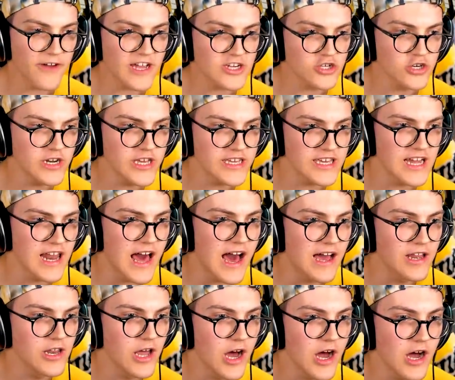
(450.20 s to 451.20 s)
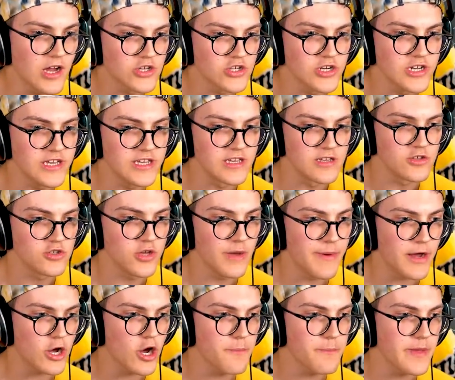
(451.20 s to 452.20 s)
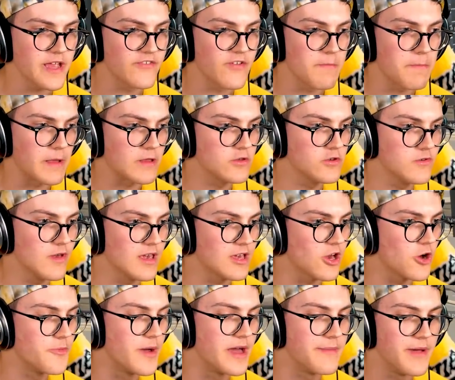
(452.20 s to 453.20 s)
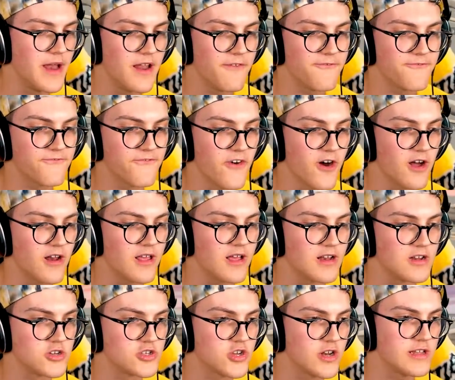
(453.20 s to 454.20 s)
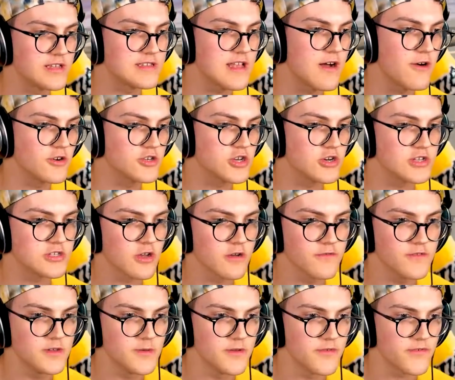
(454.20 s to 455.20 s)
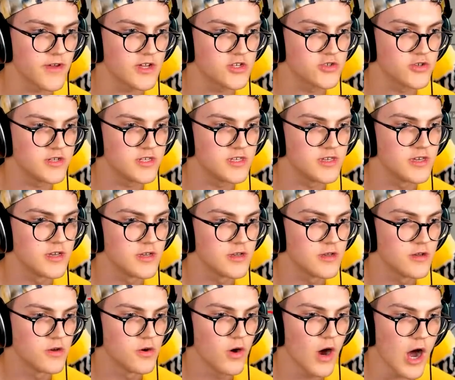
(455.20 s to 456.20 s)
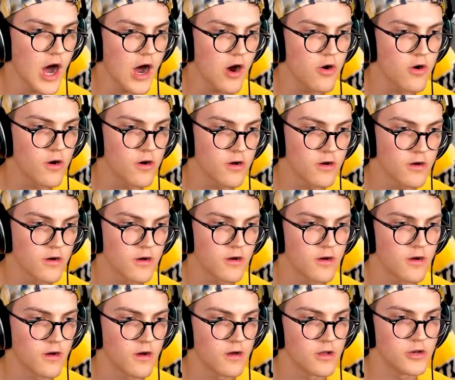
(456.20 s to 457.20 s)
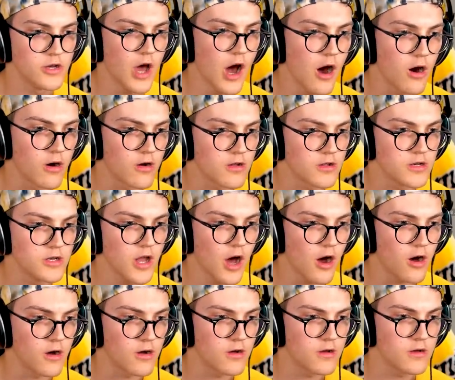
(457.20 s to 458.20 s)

vraie Julie qui est là Non Julie Tu es ma copine, je vais pas te tuer quand même, elle est folle Je te laisse, je te laisse en vie, vraie Julie. Wow Non Non